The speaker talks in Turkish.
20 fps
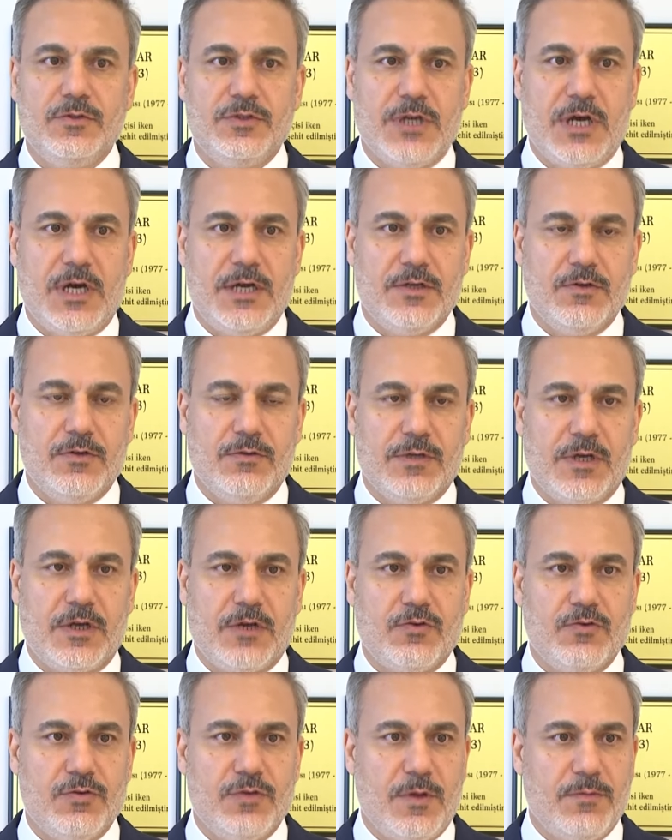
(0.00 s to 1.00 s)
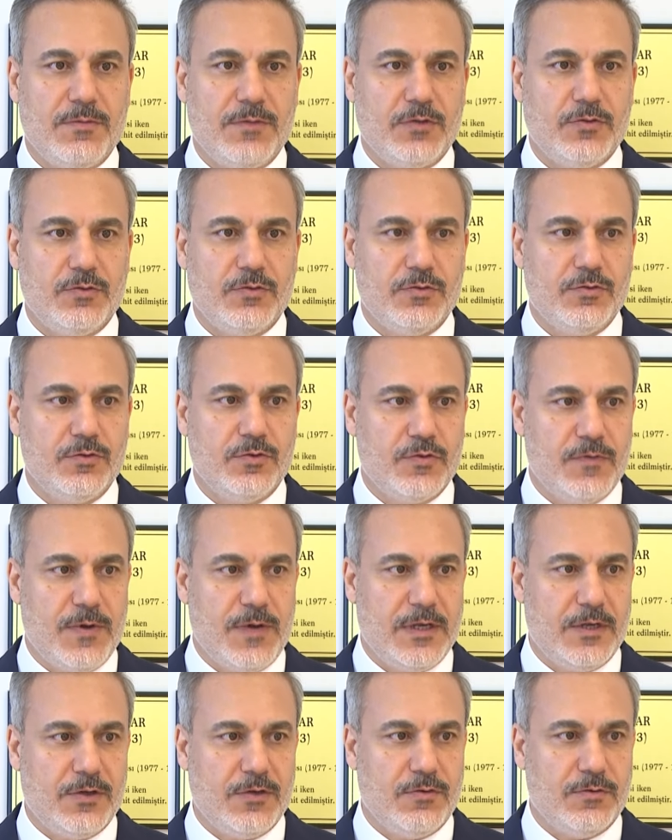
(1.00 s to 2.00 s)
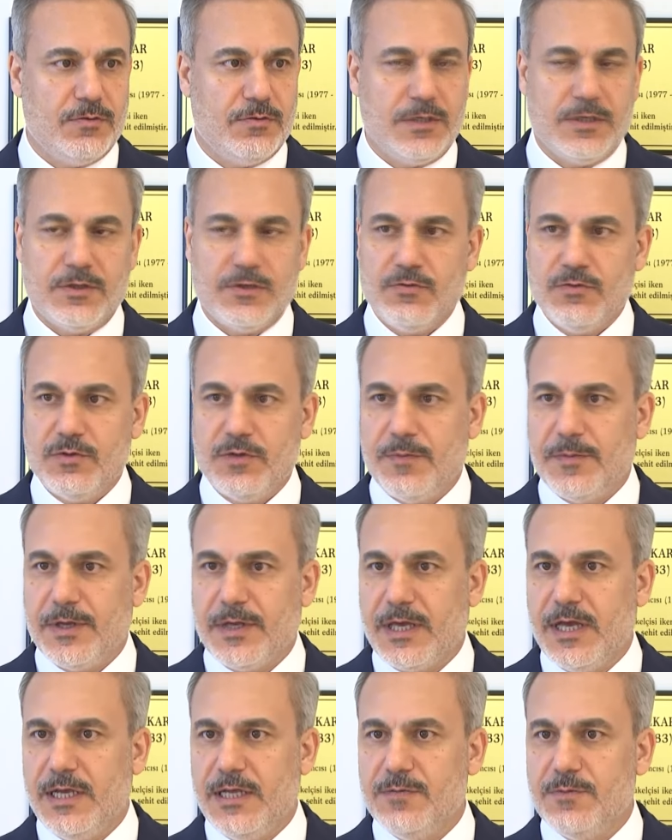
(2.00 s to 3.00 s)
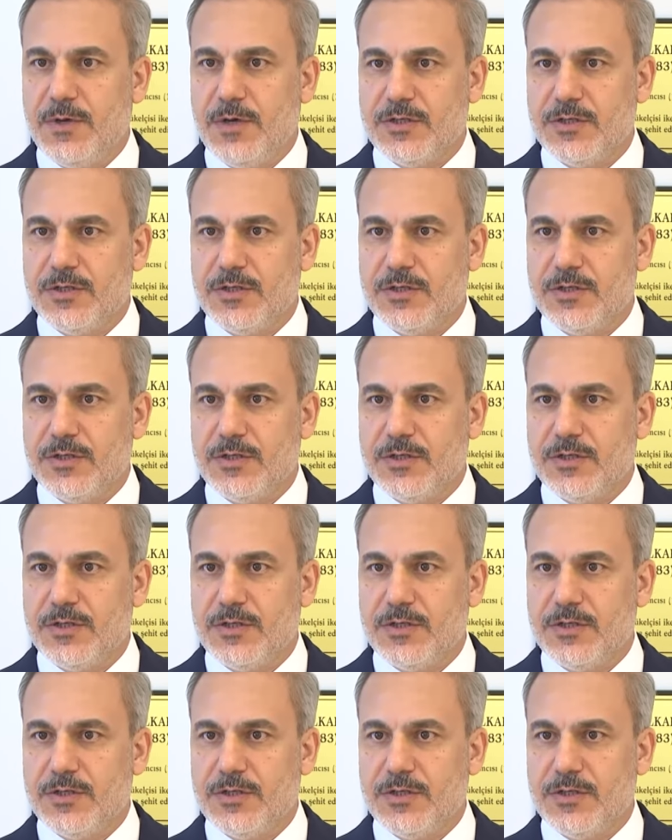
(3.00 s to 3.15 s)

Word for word: cari olarak gündemde tuttuğu güvenlik konuları gündeme geldi.